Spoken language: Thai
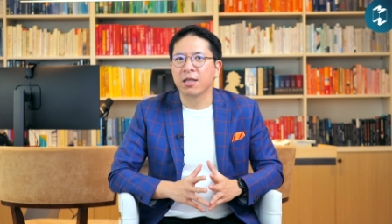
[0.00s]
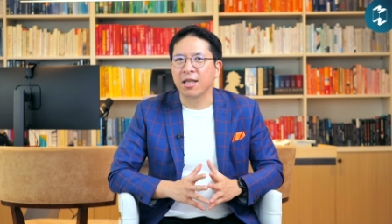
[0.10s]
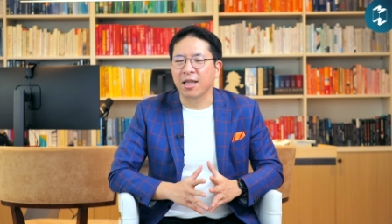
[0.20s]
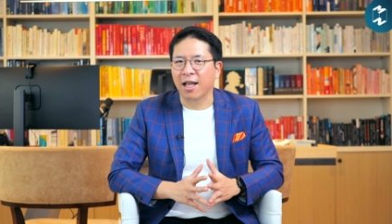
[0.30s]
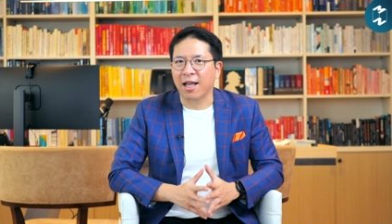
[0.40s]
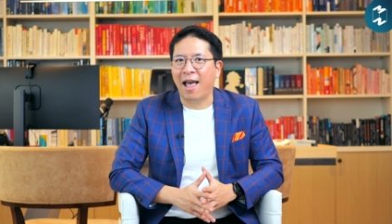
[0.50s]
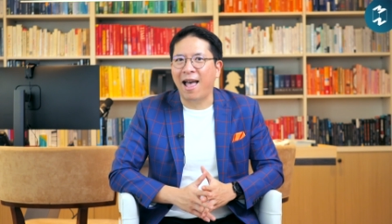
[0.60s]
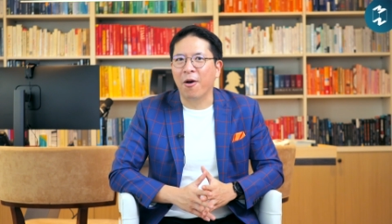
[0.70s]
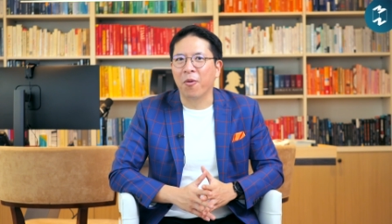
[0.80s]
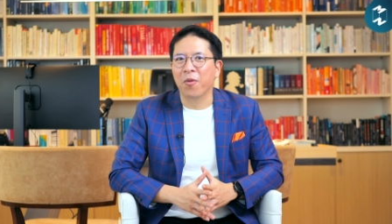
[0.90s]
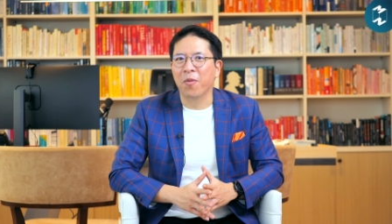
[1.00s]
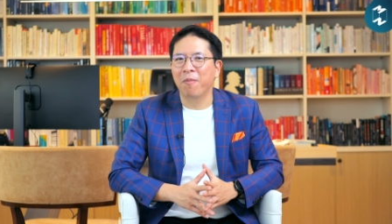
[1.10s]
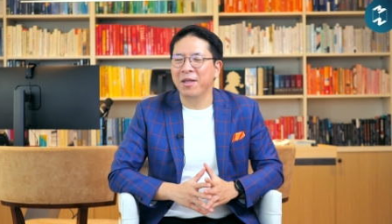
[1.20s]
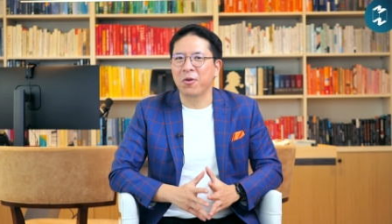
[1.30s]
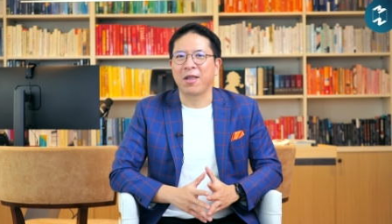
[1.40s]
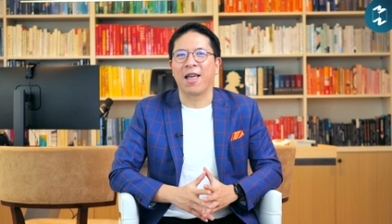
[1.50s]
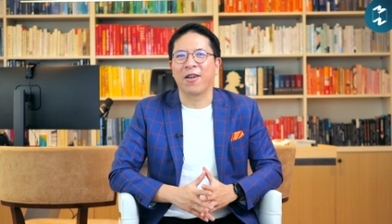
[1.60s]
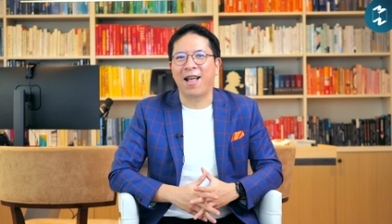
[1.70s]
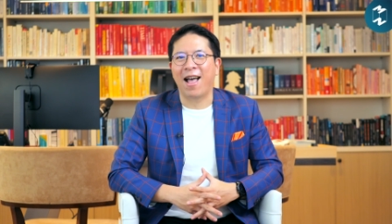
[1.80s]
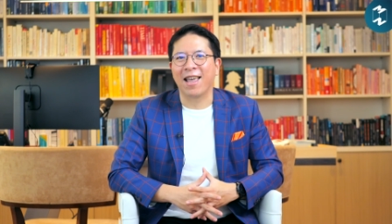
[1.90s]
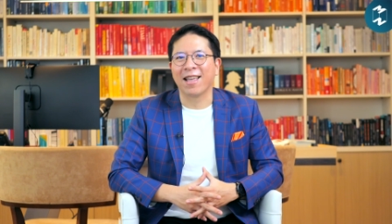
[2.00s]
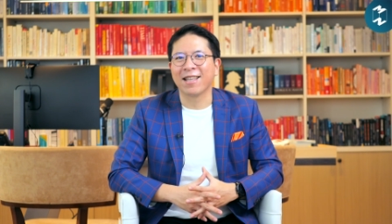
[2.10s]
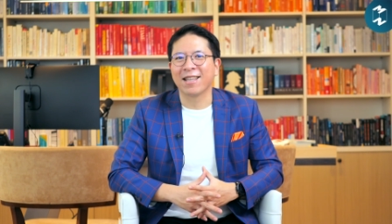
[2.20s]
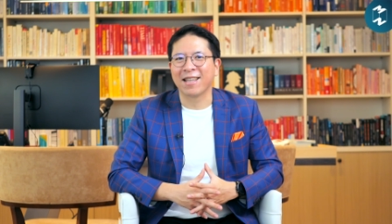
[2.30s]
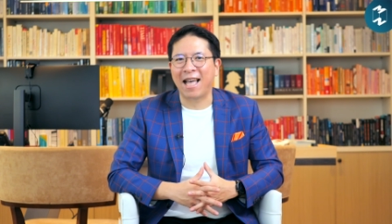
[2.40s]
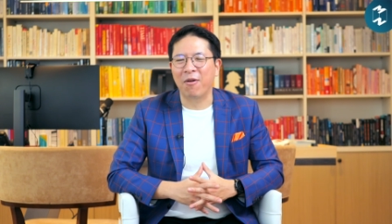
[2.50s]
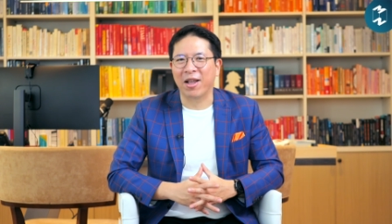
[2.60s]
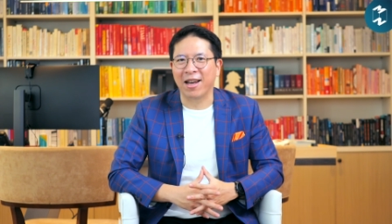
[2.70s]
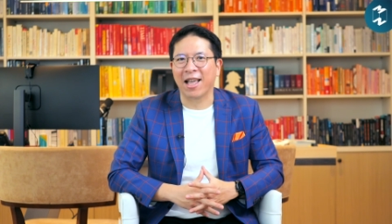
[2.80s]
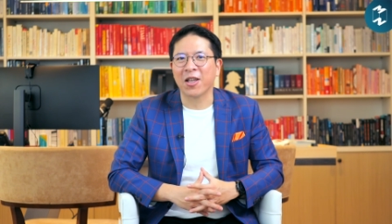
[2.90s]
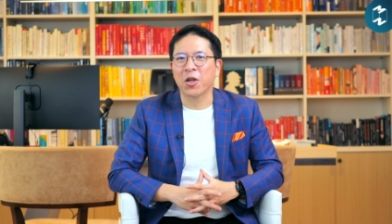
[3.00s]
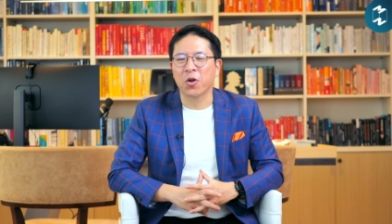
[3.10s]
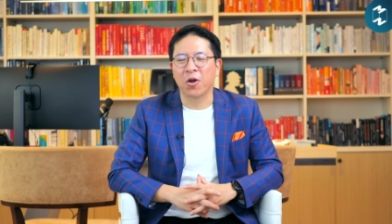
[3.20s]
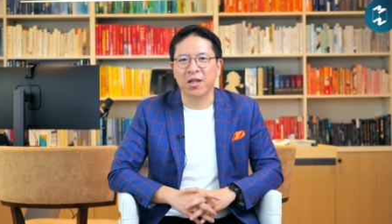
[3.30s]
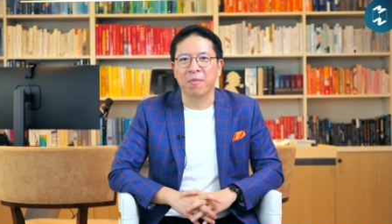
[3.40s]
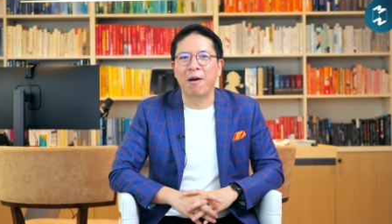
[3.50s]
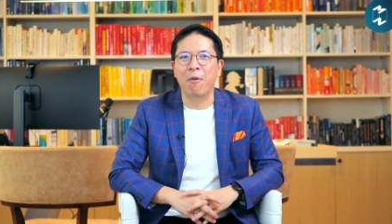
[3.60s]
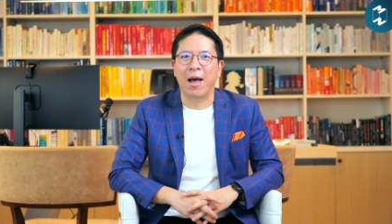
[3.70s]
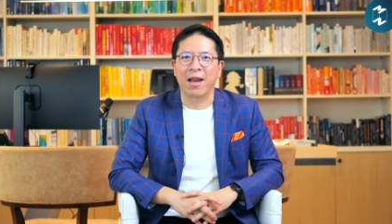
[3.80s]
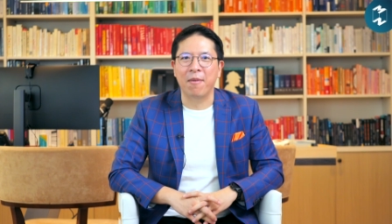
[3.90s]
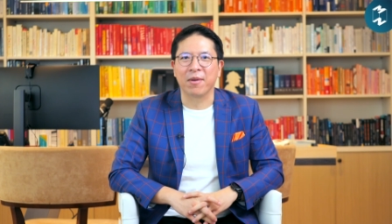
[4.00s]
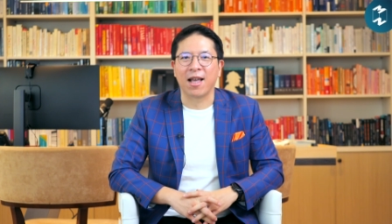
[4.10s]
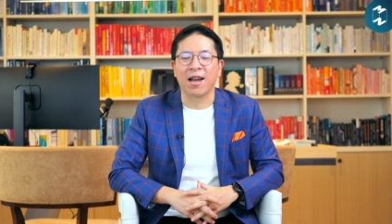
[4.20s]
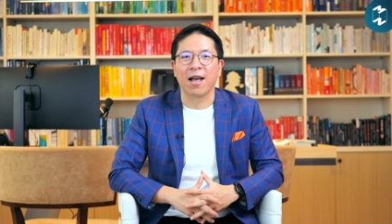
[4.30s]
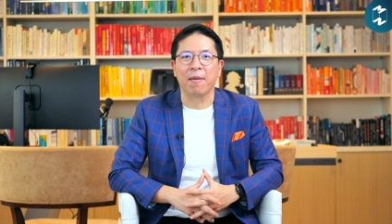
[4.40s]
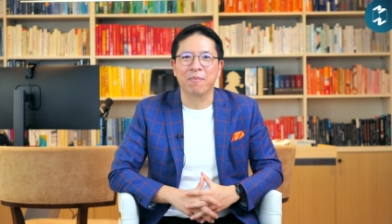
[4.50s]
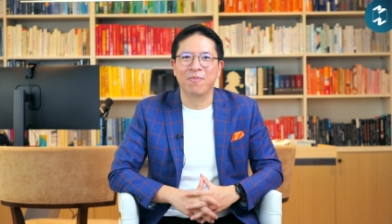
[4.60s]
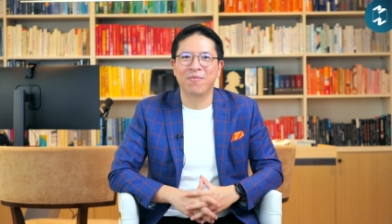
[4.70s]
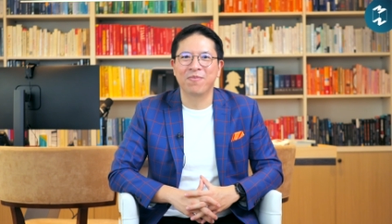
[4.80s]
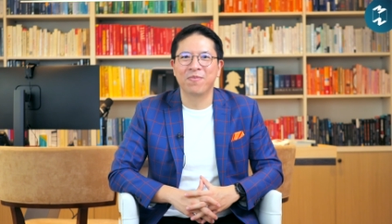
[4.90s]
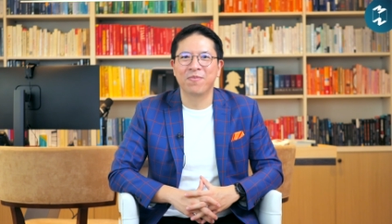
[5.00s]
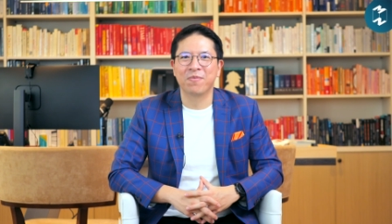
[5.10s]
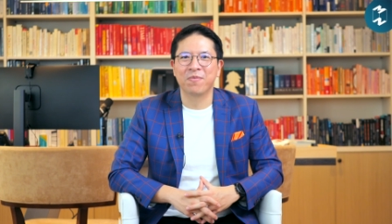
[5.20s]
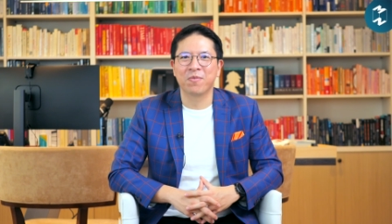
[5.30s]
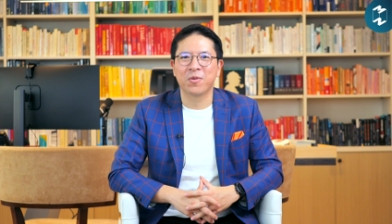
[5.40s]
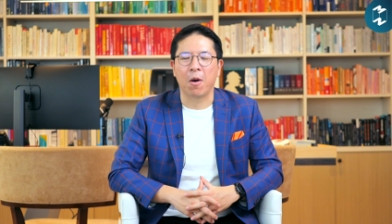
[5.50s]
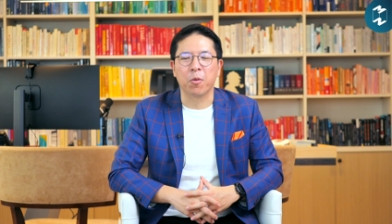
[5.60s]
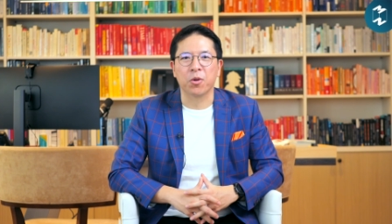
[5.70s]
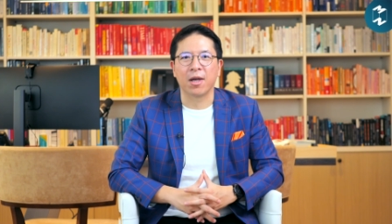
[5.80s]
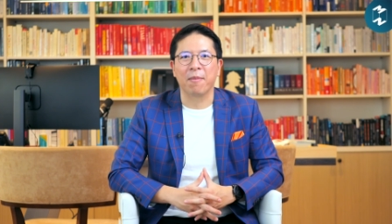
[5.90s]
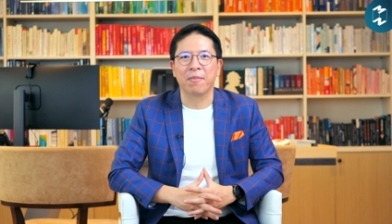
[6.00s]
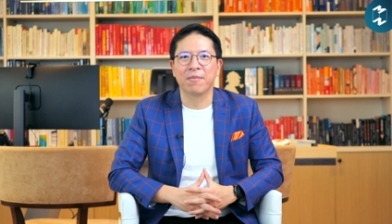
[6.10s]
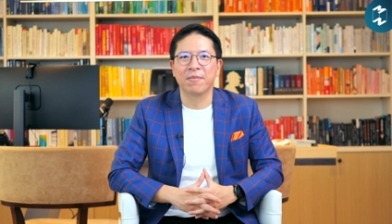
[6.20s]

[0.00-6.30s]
ทีละก้าวไม่ต้องใหญ่ก็ได้ก้าวเล็กๆก็ถึงเป้าหมายได้เหมือนกันครับขอบคุณครับ